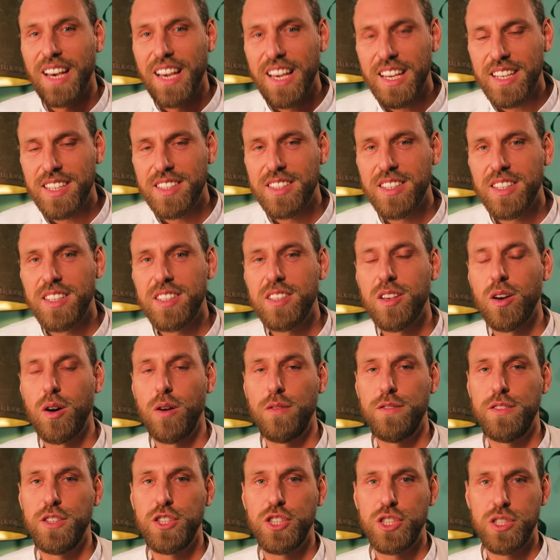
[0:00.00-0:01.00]
richtig
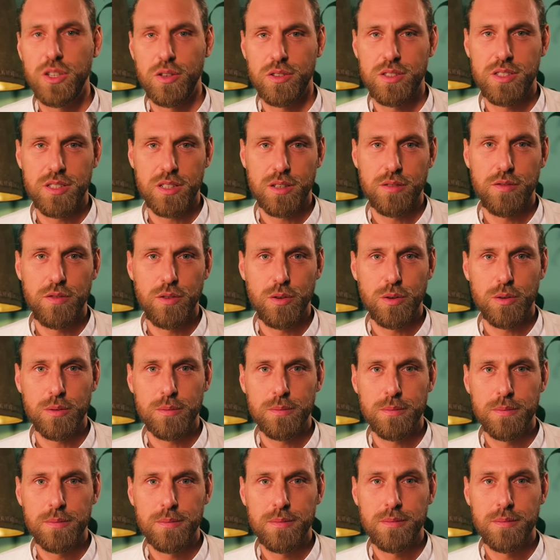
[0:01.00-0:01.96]
auf die Schnauze geflogen.